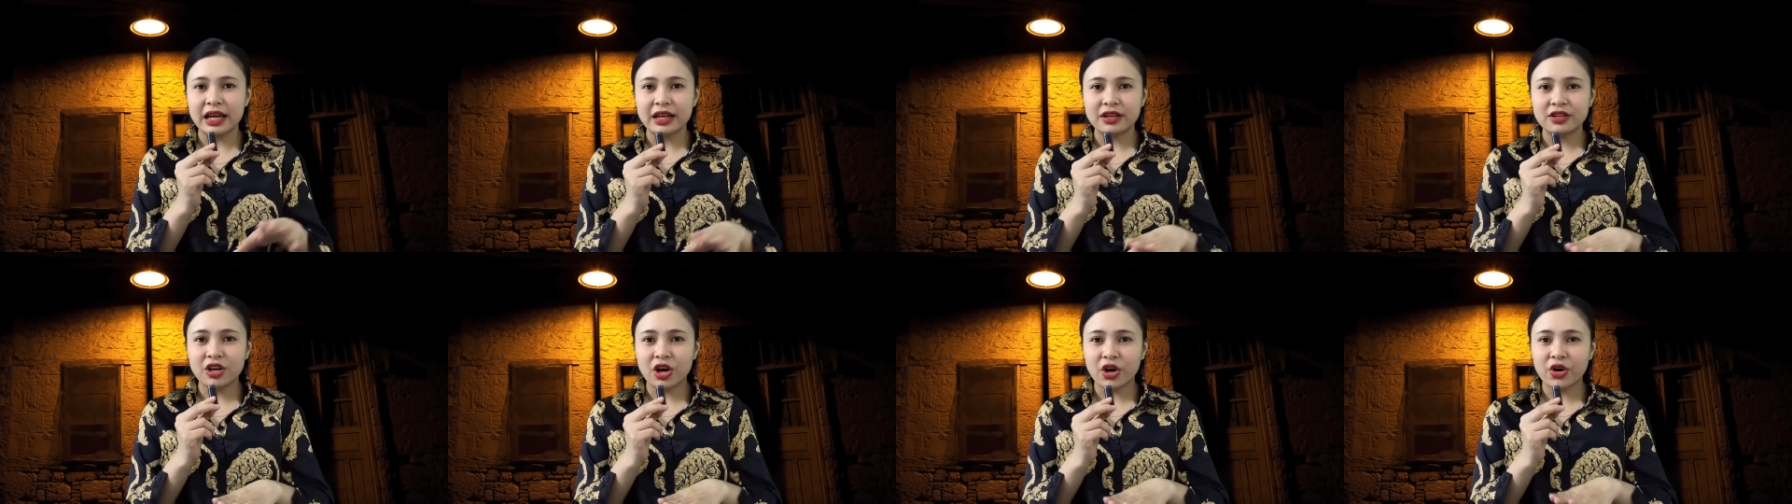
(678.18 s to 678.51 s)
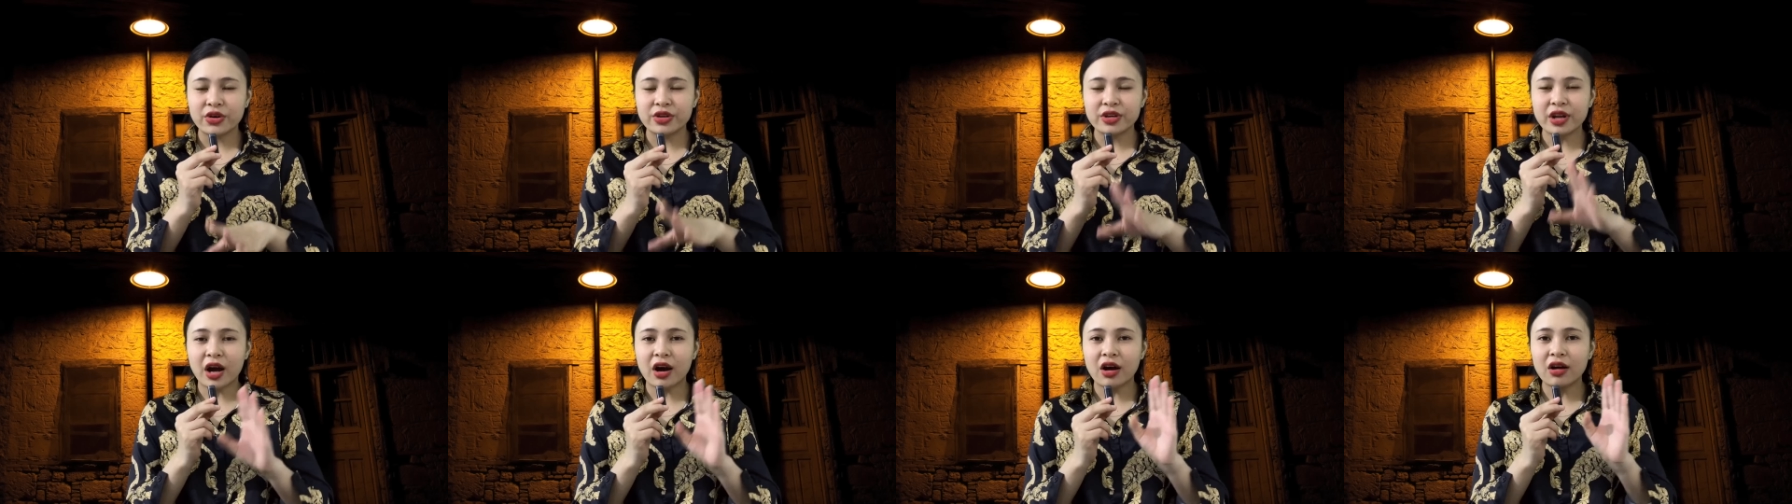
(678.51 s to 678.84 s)
Và
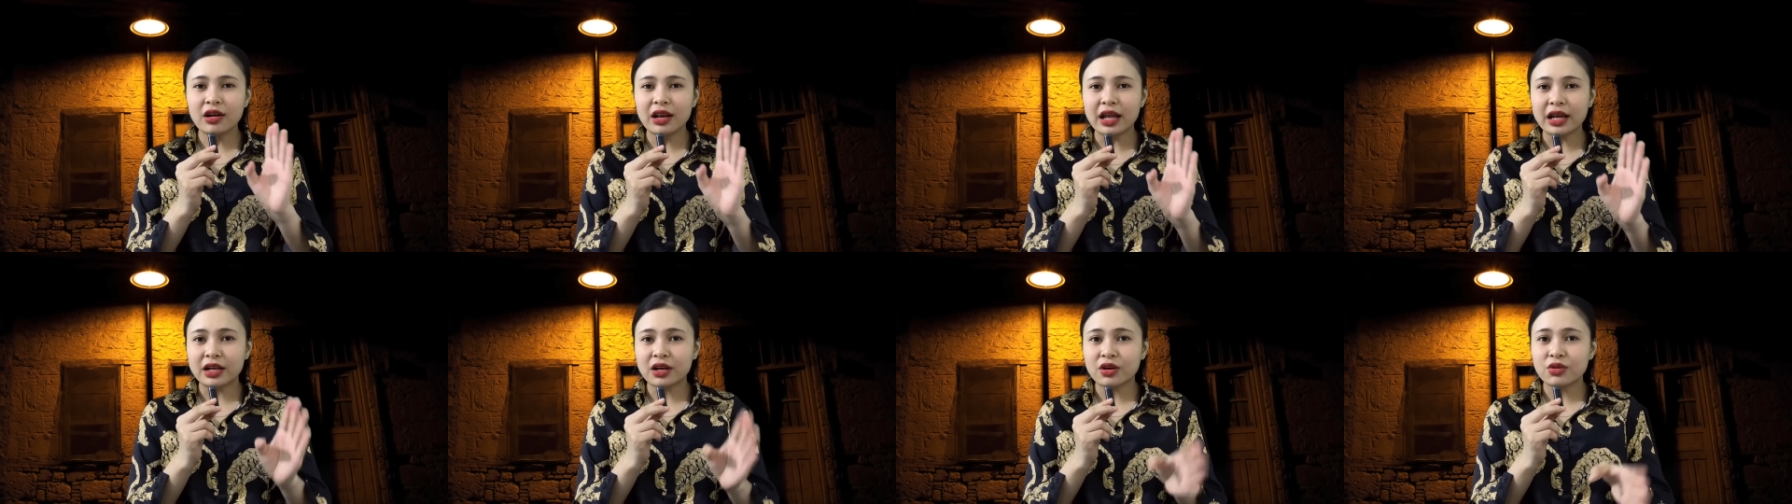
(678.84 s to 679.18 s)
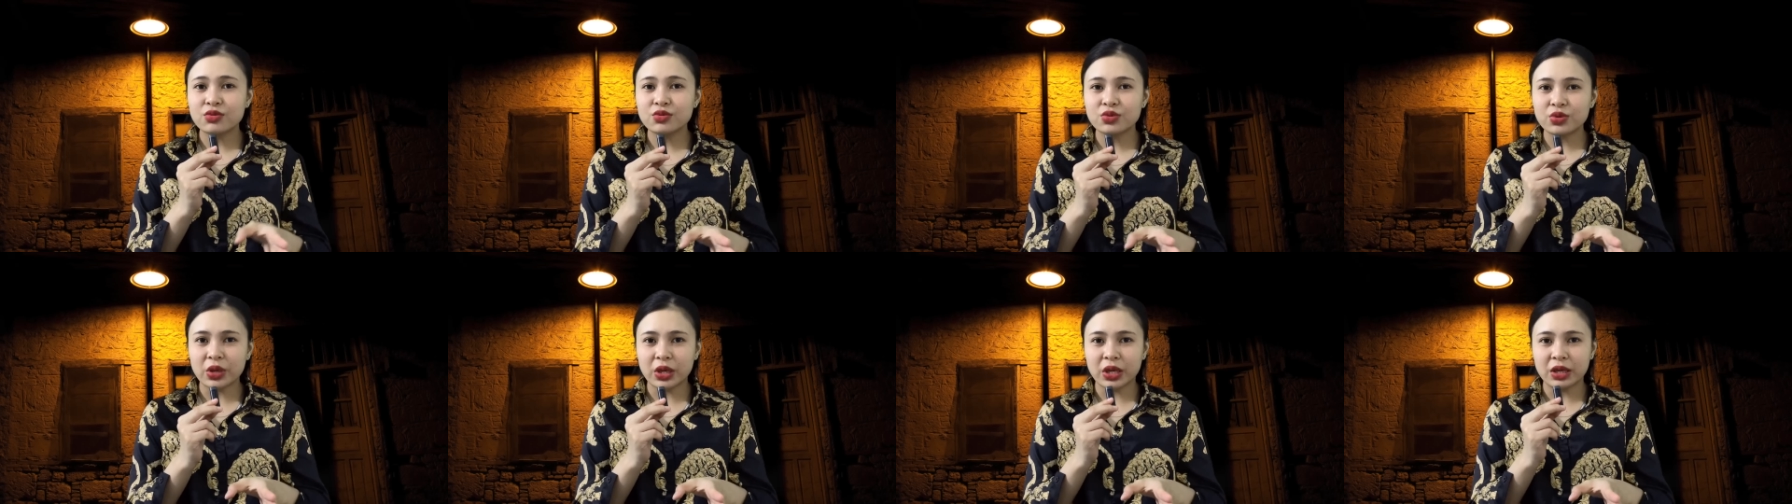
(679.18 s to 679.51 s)
rồi đó là
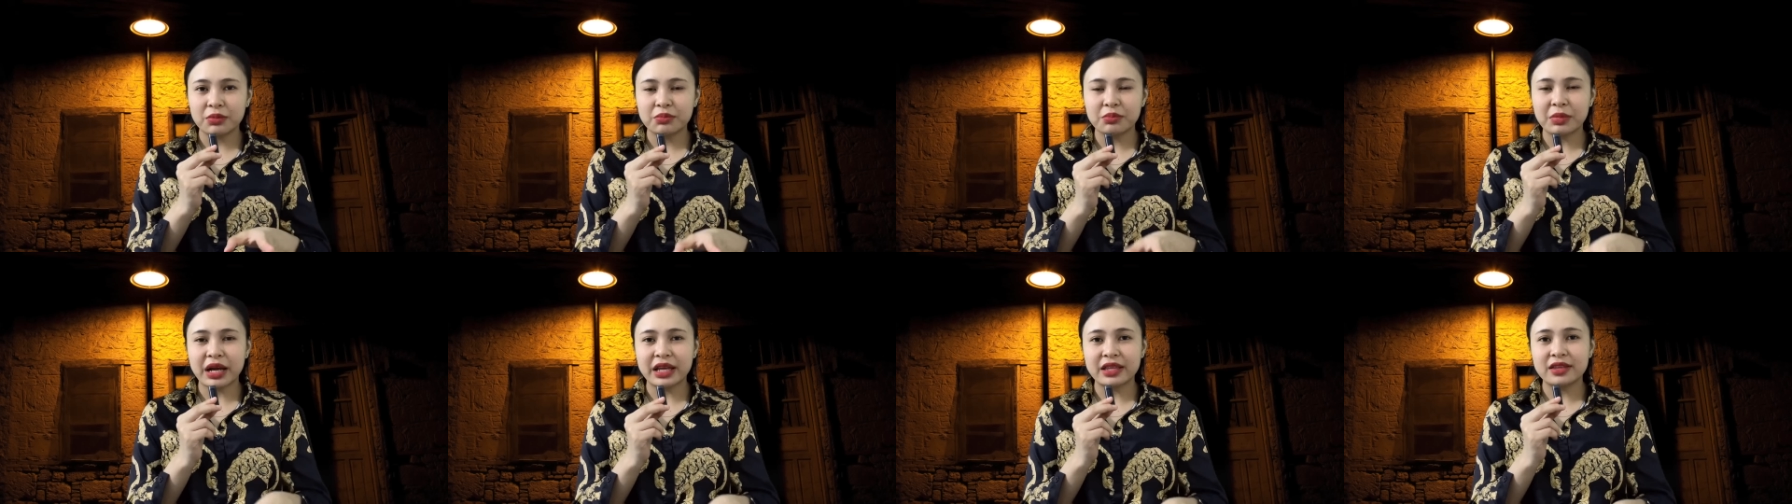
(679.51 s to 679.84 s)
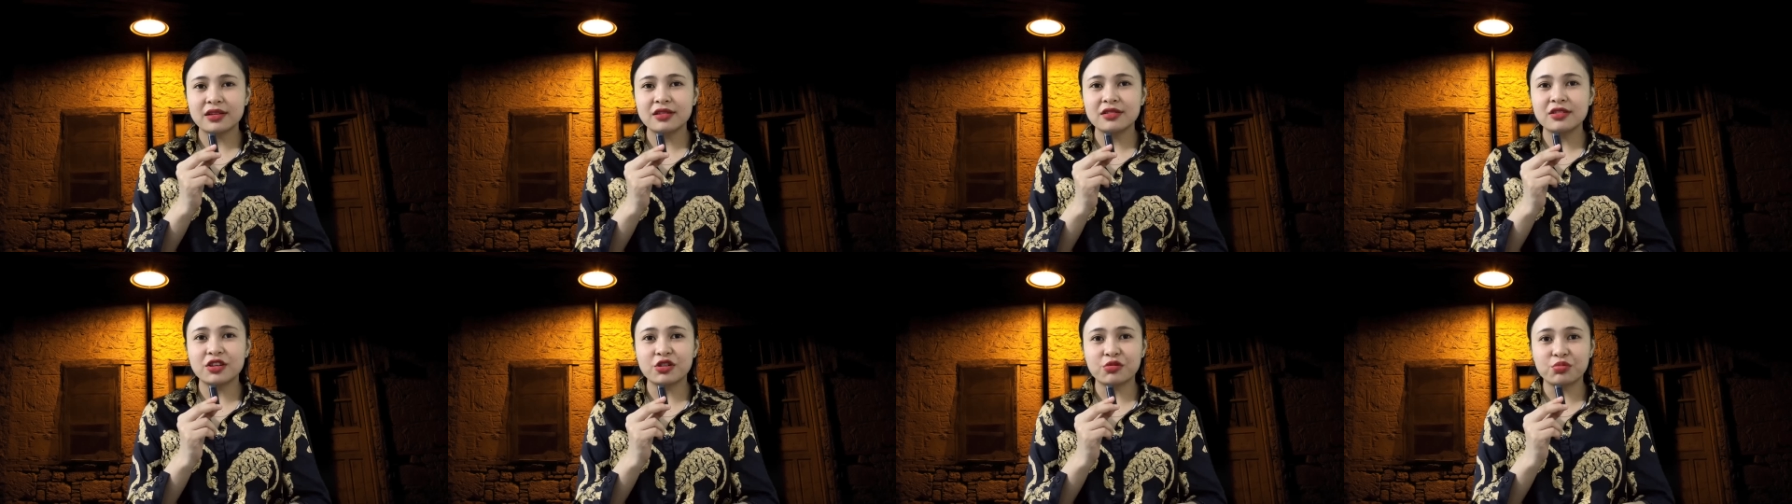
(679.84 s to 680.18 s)
câu chuyện mà
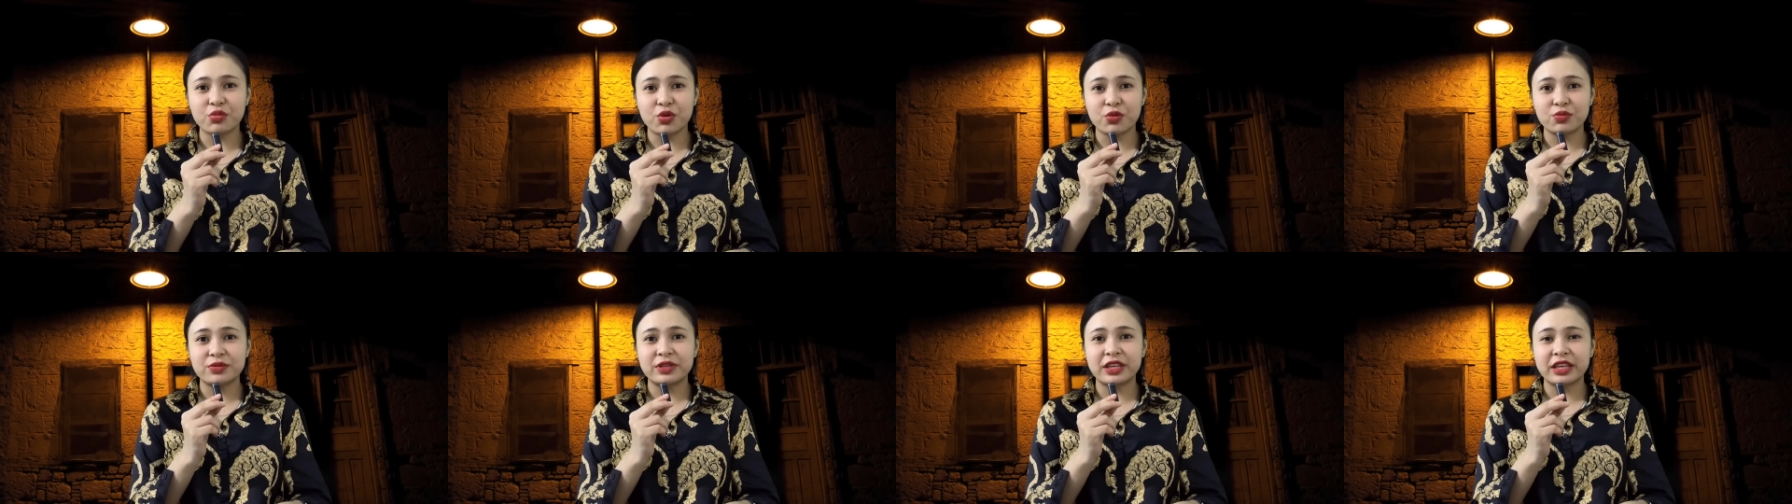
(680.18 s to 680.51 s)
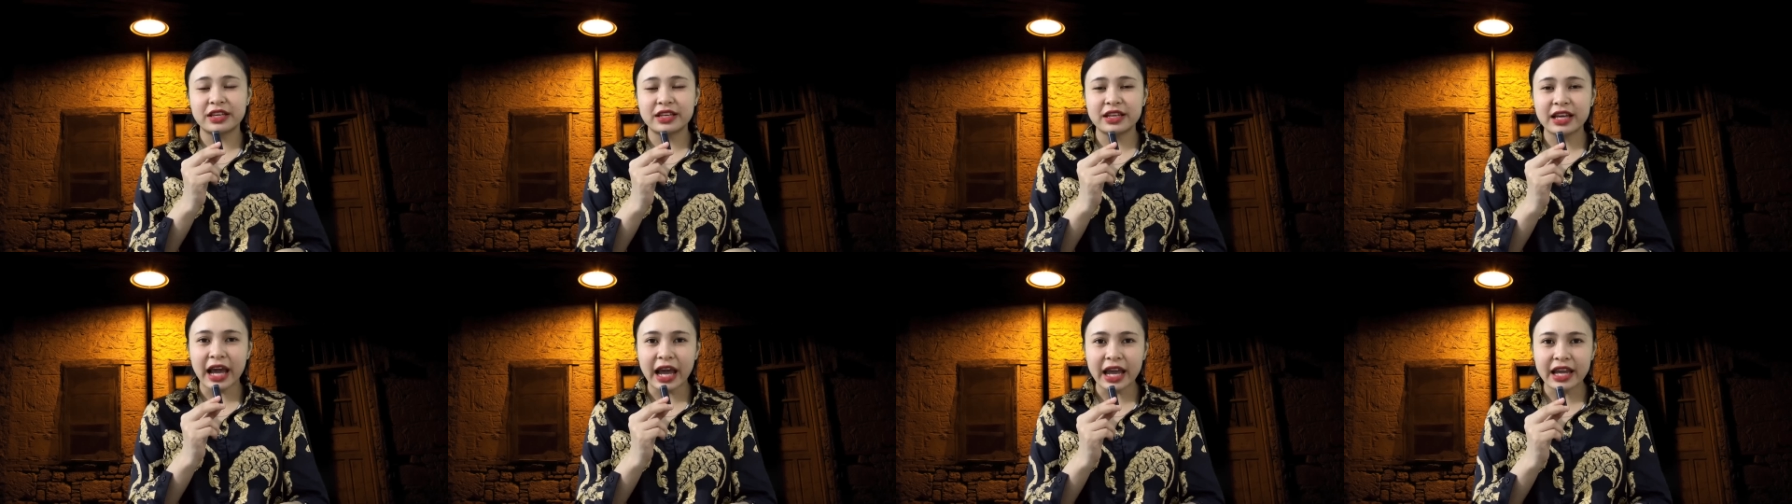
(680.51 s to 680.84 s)
Như được một
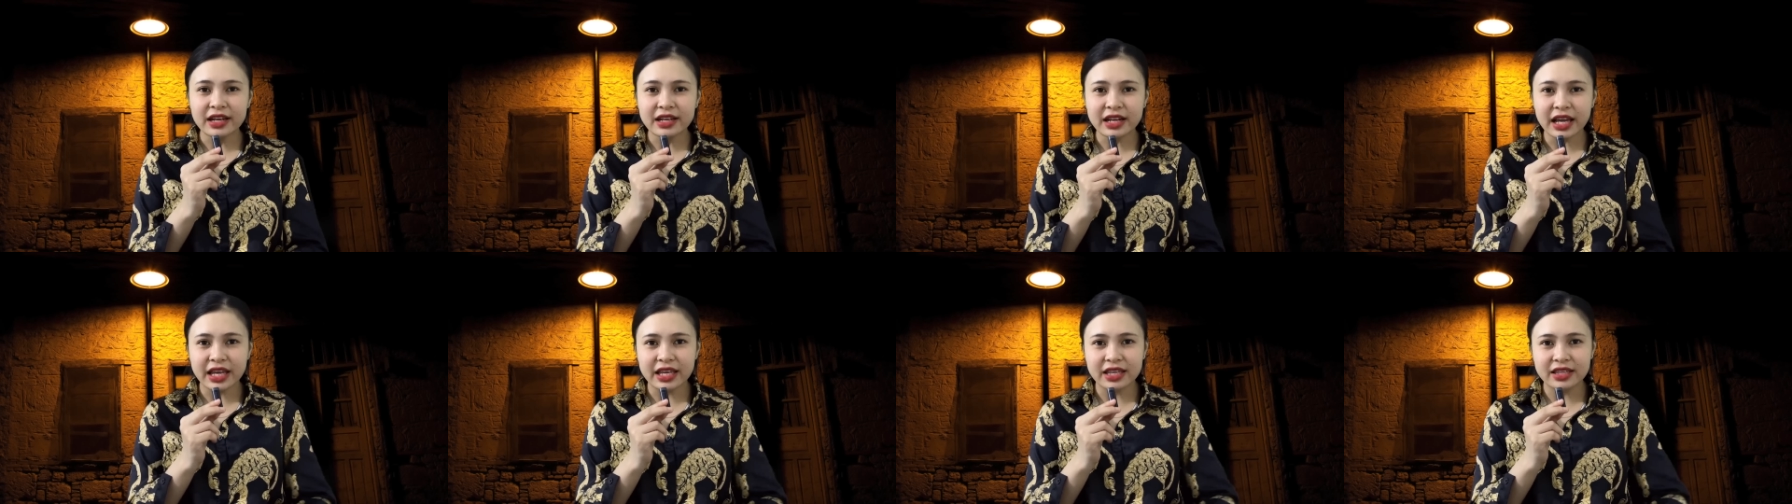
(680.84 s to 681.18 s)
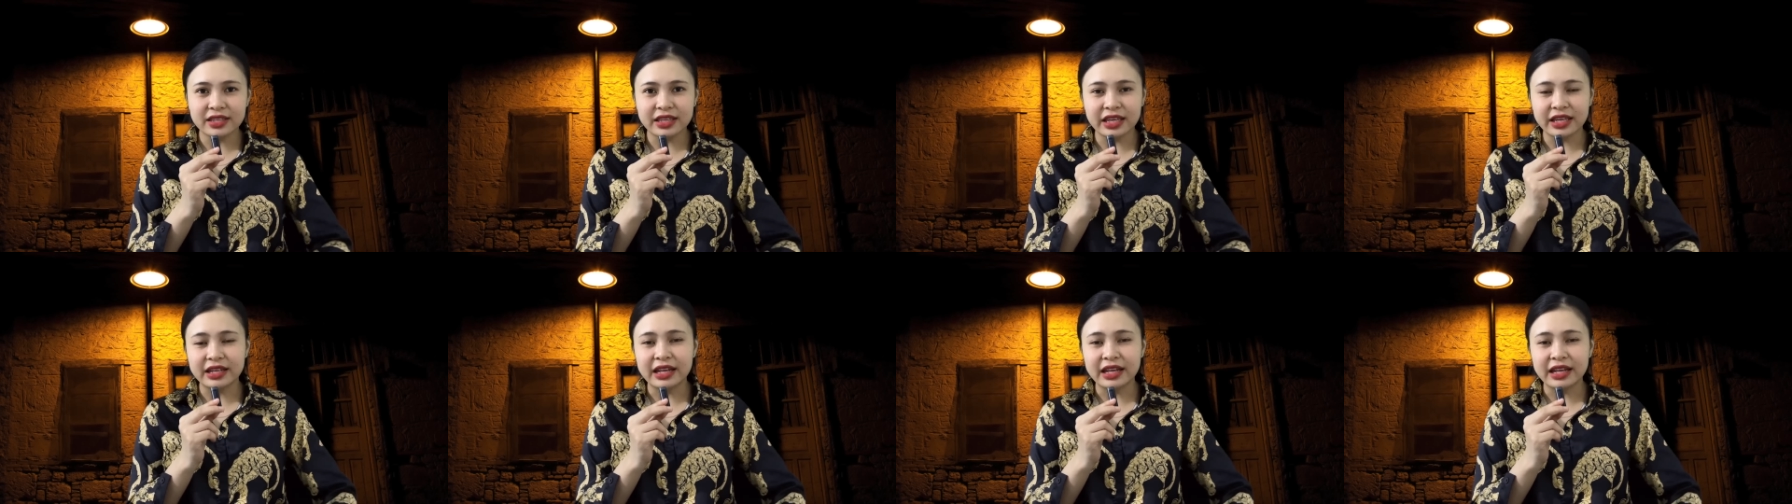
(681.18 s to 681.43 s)
chị gái này